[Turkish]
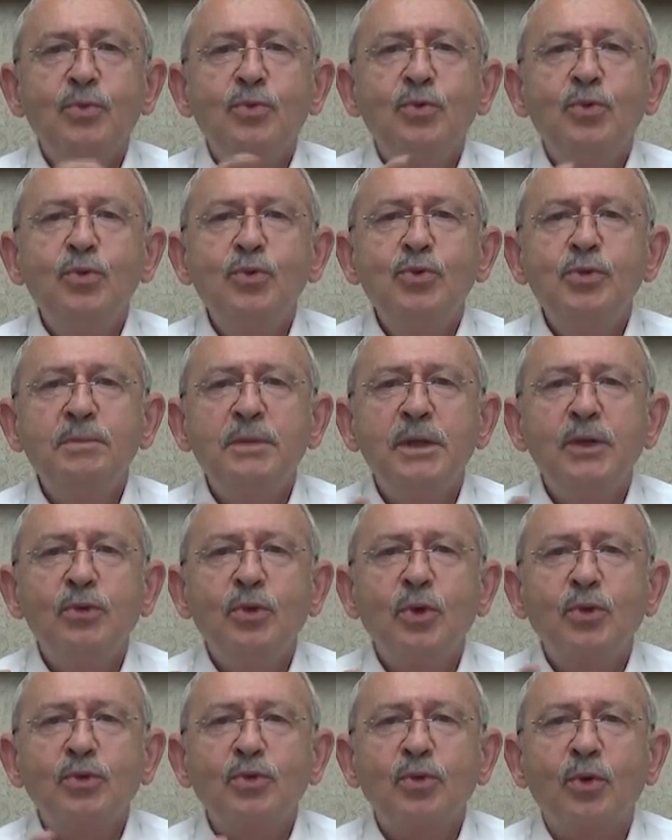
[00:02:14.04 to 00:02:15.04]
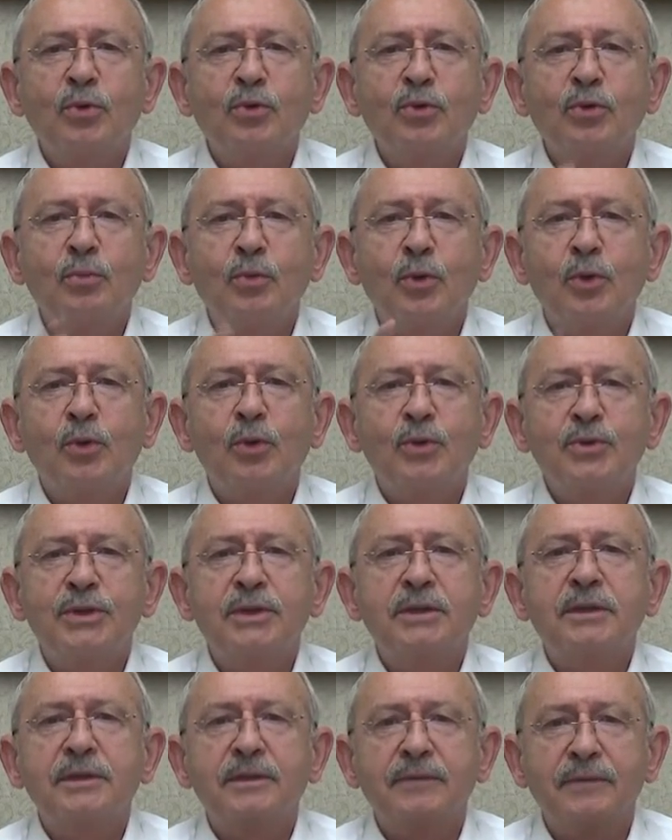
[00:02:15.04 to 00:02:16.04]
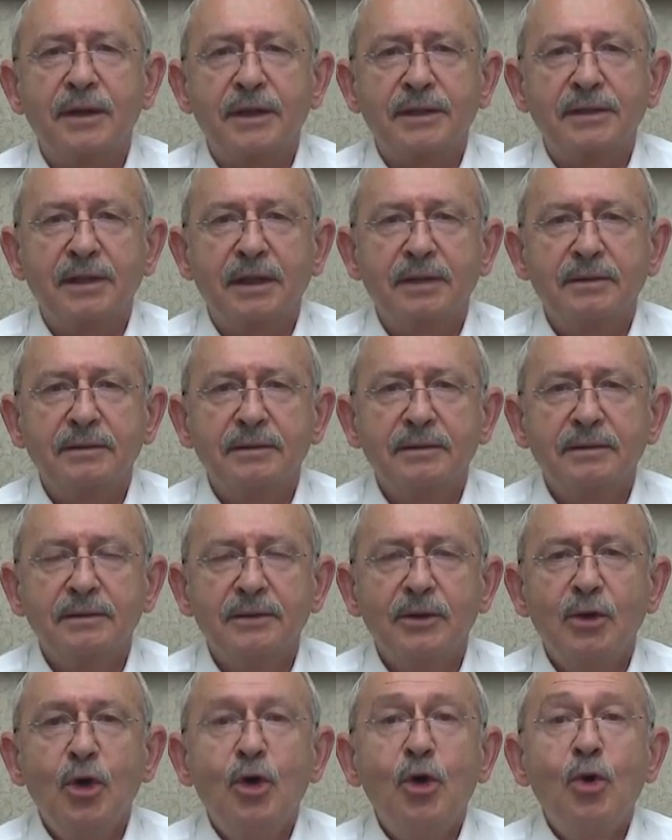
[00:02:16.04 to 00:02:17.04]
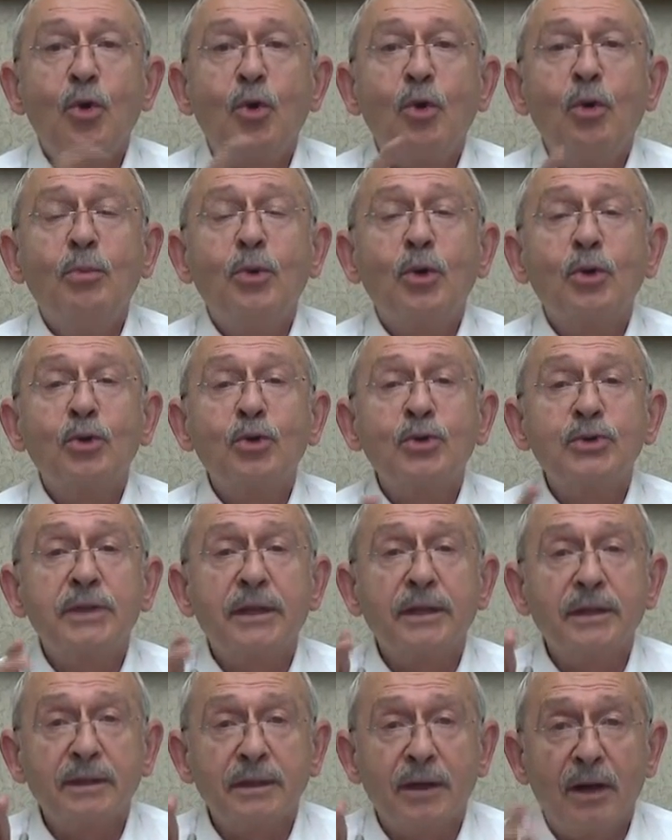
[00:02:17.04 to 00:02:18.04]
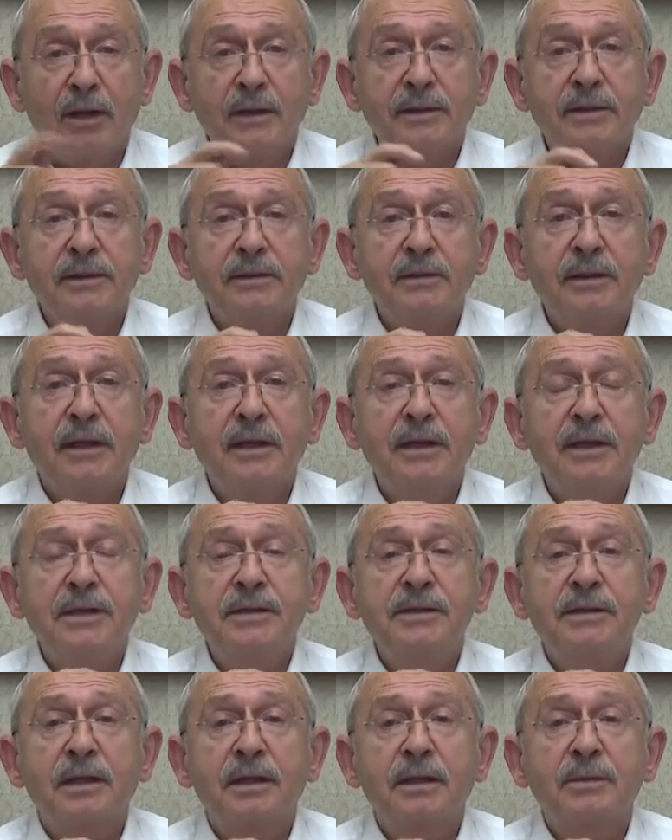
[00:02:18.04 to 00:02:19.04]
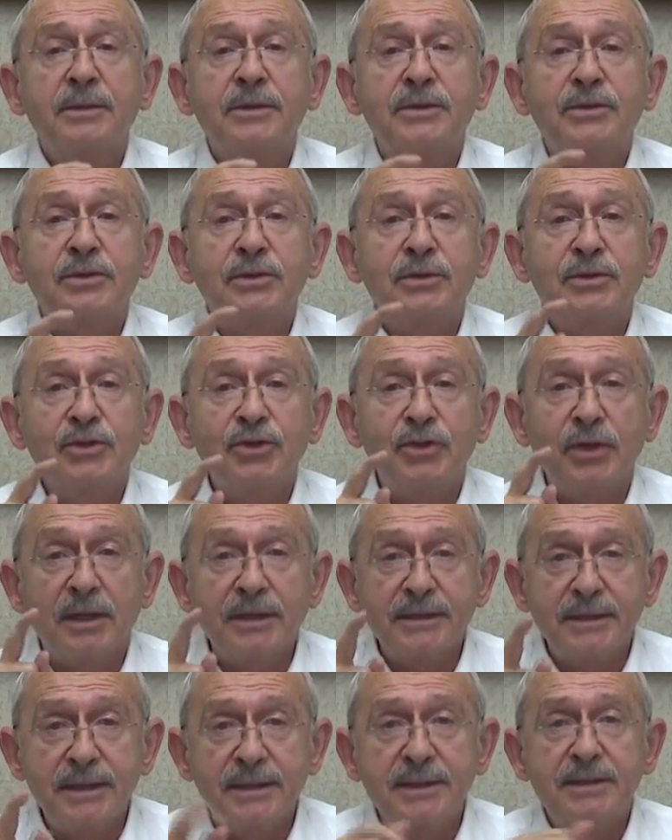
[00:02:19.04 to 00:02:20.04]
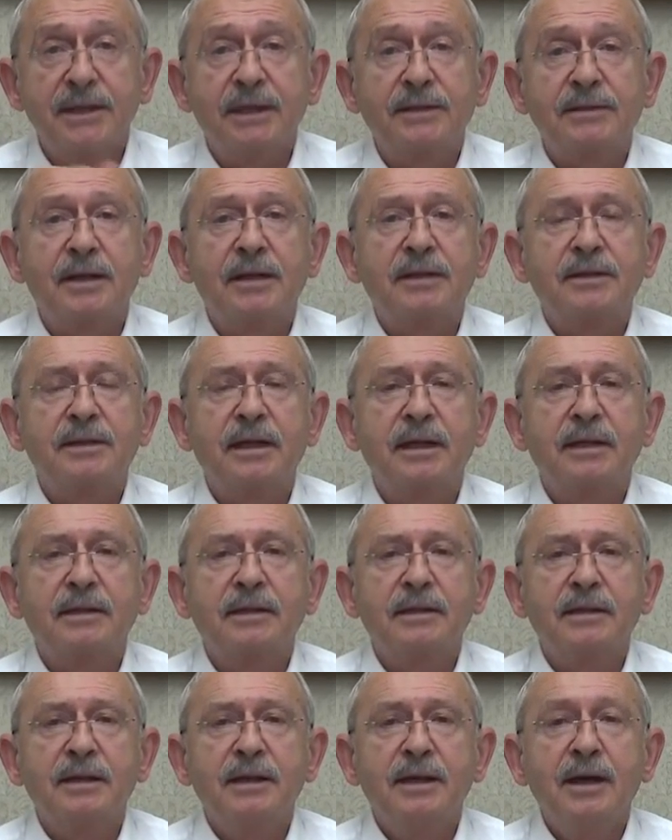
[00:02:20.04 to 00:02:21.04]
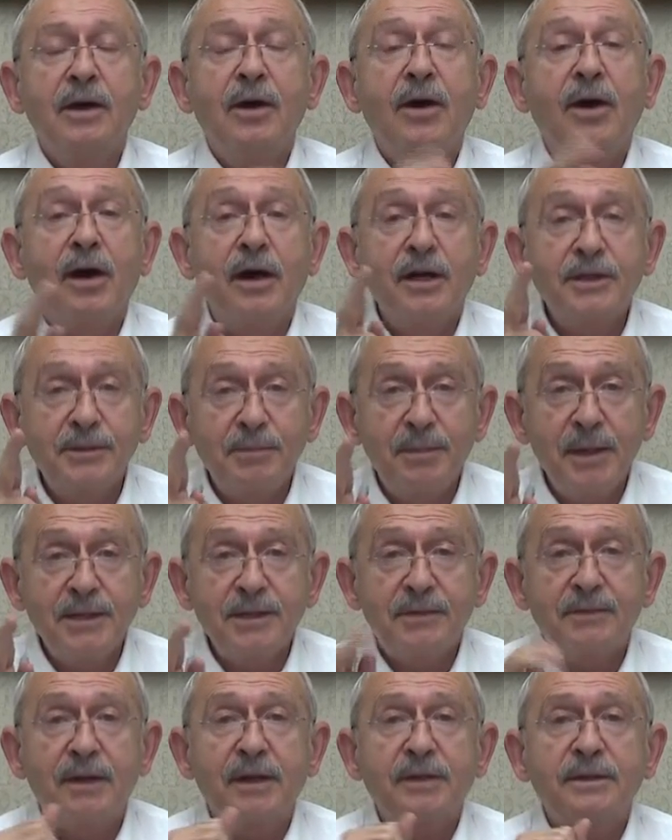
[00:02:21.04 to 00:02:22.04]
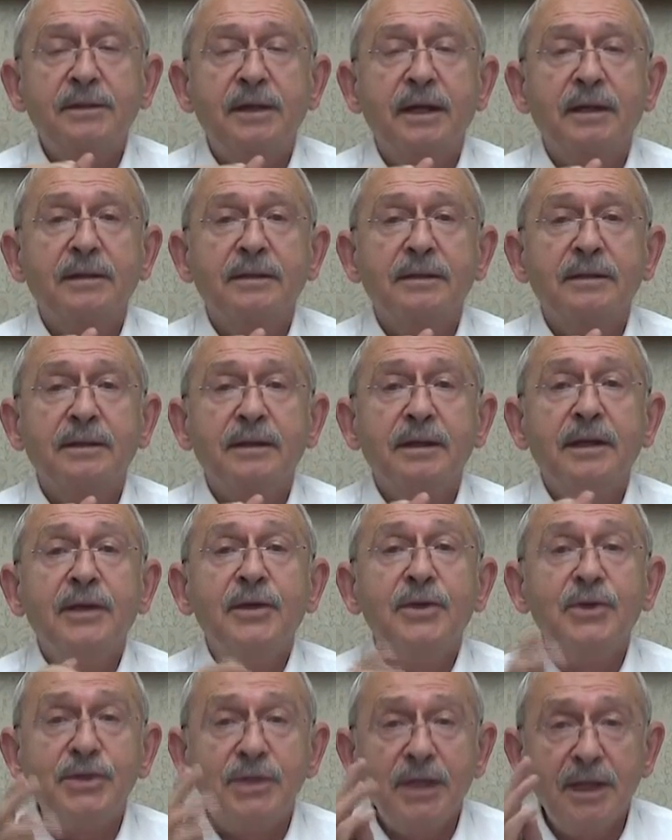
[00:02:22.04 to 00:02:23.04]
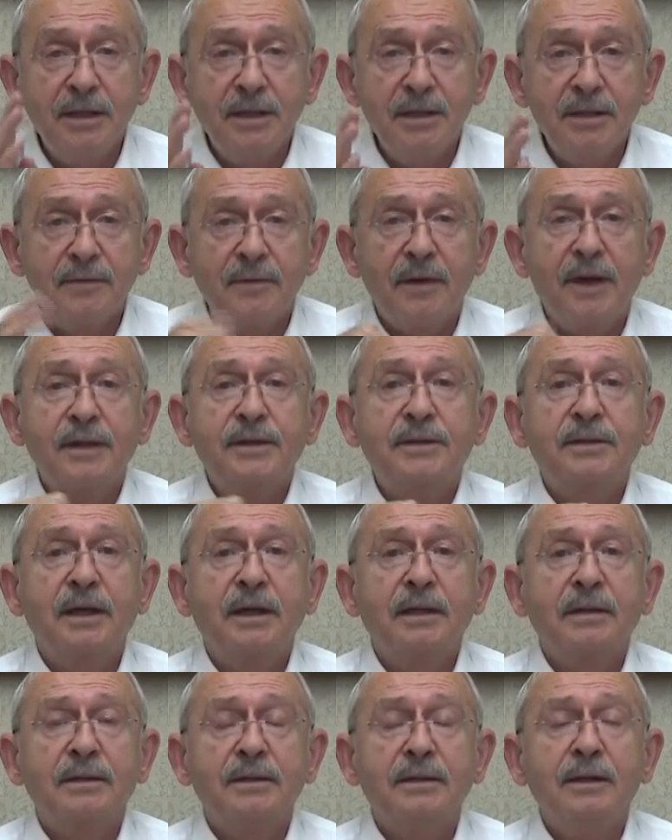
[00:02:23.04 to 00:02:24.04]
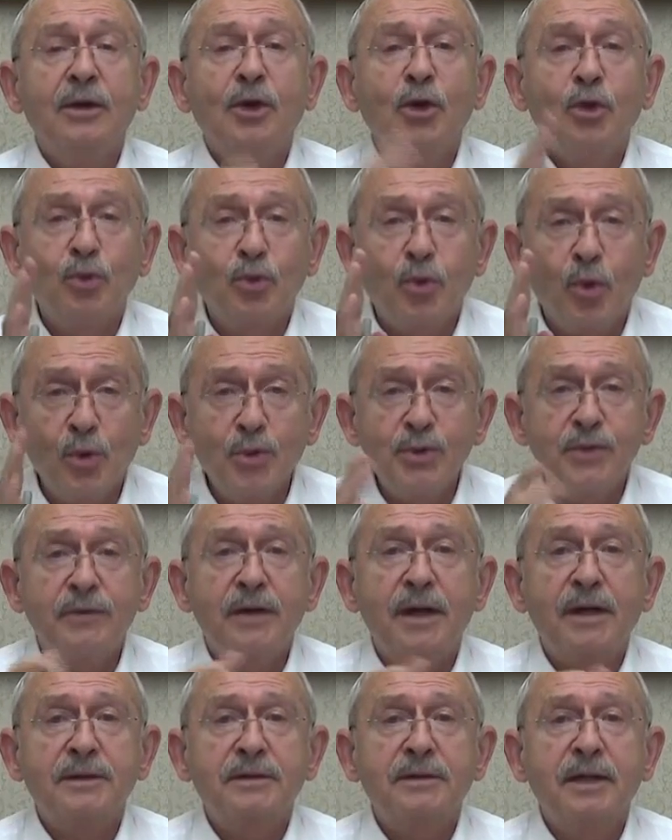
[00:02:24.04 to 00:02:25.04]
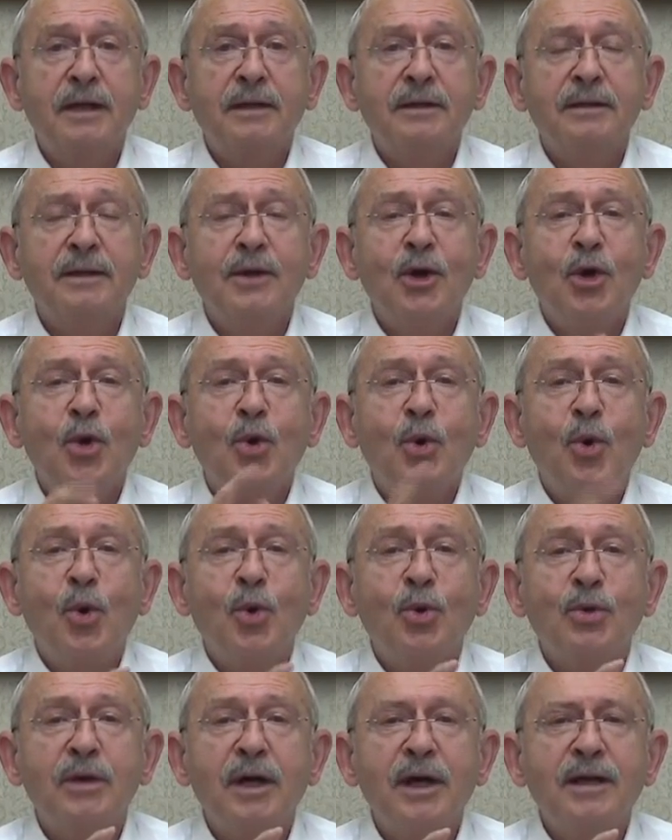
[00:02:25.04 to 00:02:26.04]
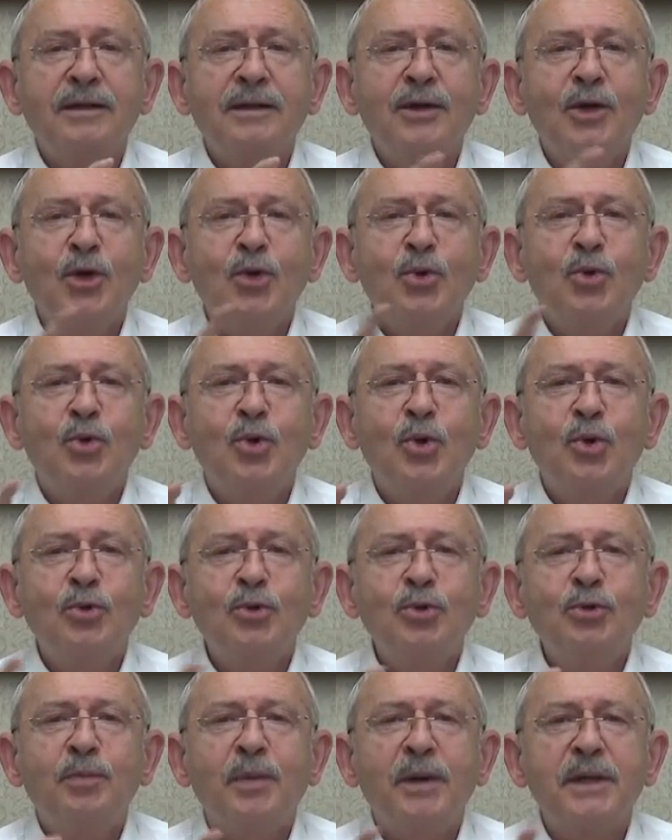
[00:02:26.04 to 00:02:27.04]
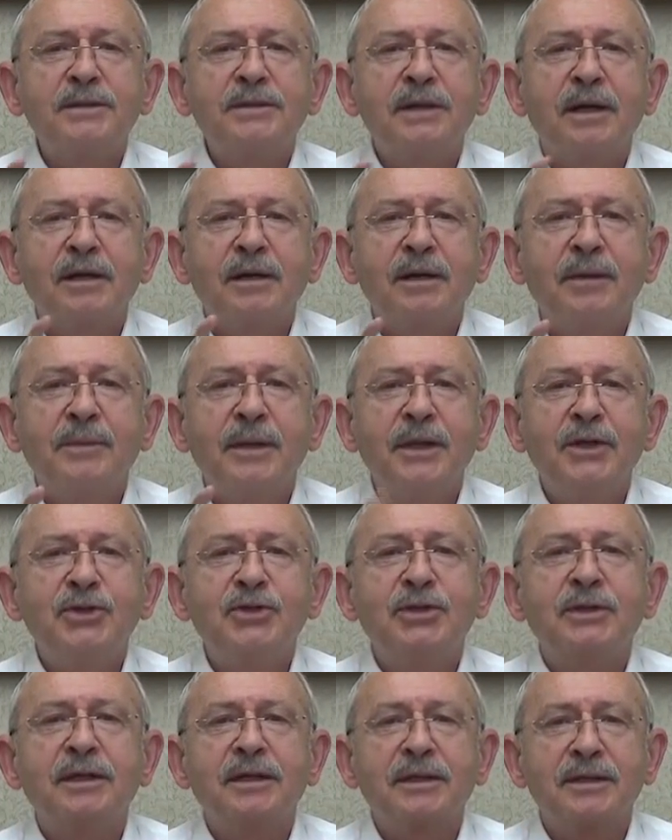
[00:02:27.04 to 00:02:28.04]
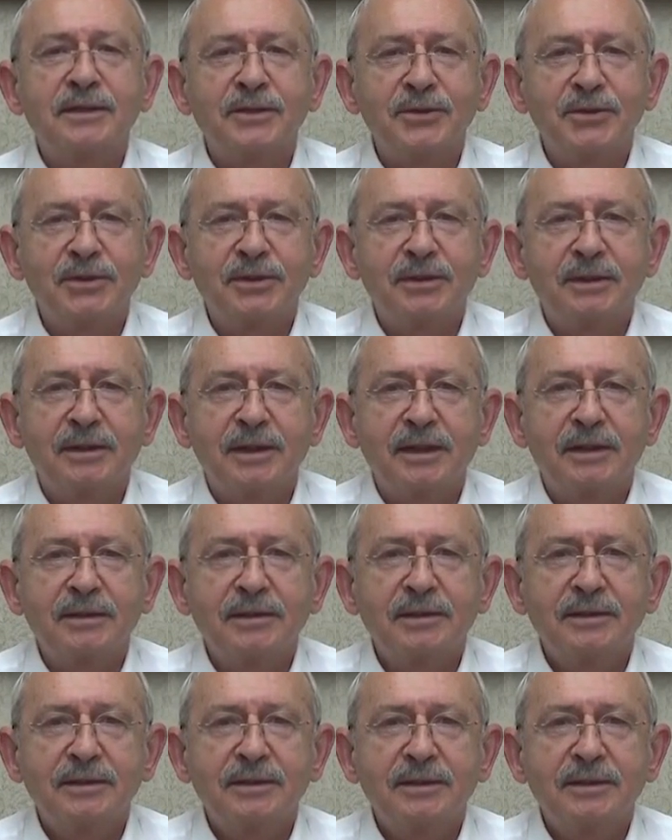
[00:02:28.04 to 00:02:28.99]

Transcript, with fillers: 100 milyon tonluk moloz yığını varken o molozların altında insanımız cansız yatarken asbest varken zehir varken, toz varken onlar konut pazarlama işine giriştiler.